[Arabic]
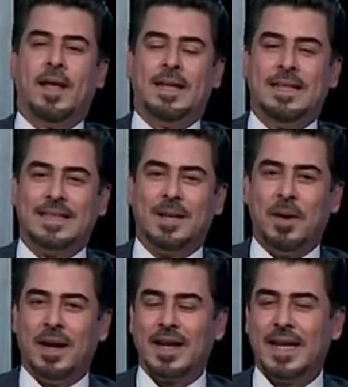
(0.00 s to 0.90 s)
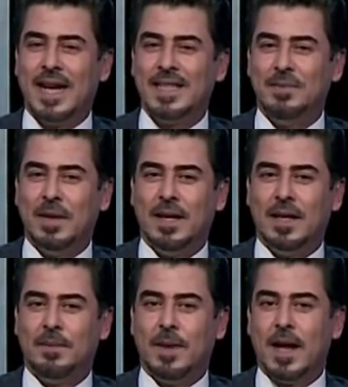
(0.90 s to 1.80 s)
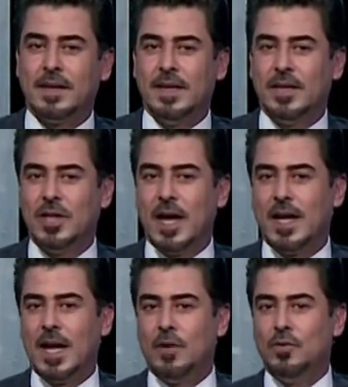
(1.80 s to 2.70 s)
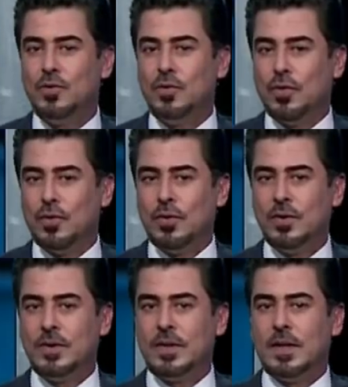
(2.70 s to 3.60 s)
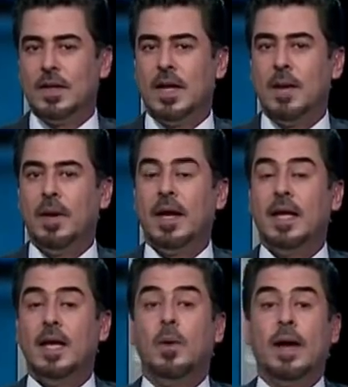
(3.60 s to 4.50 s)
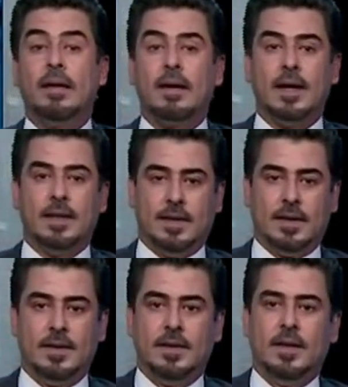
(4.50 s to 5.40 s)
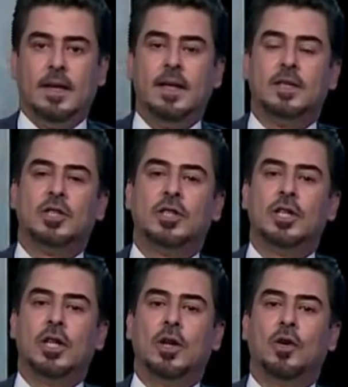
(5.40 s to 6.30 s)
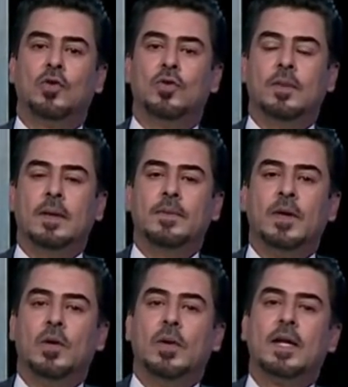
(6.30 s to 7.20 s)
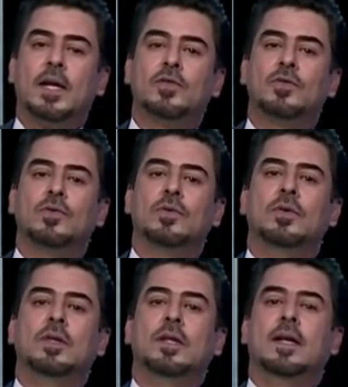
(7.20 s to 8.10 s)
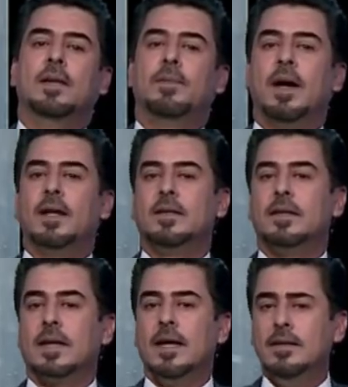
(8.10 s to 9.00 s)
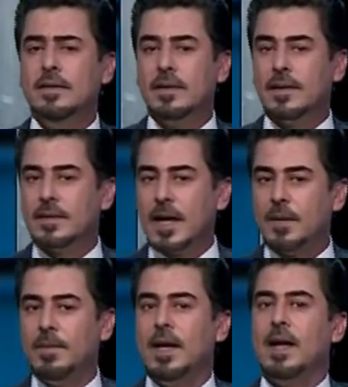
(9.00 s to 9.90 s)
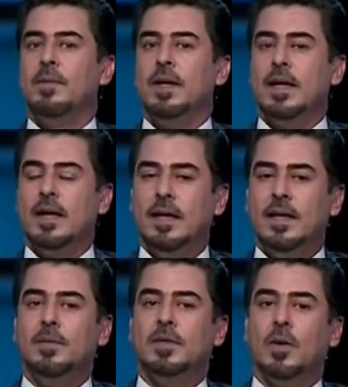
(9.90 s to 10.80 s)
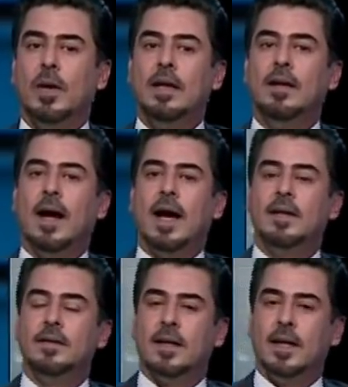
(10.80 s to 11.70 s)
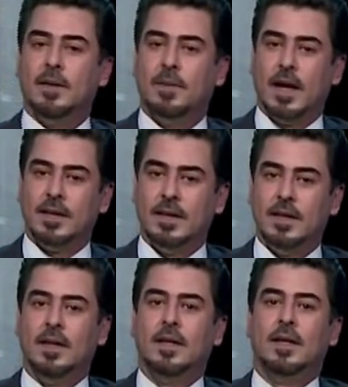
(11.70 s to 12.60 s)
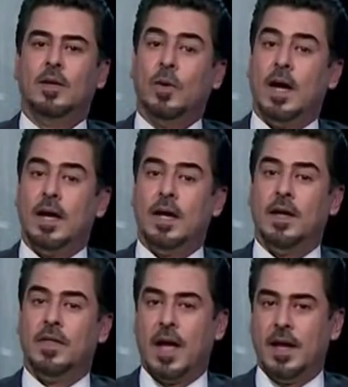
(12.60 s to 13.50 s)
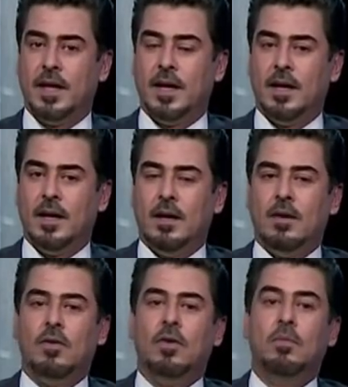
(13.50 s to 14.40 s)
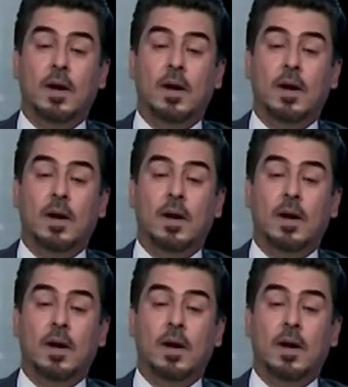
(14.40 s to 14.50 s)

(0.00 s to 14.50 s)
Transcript: طبعا القيادي بالبارتي أشار إلى وجود ضغوط آه، أمريكية وإيرانية لتشكيل الحكومة وأكد أنه البارتي قدر الرغبة الأمريكية بتولي حيدر العبادي ولاية ثانية وهم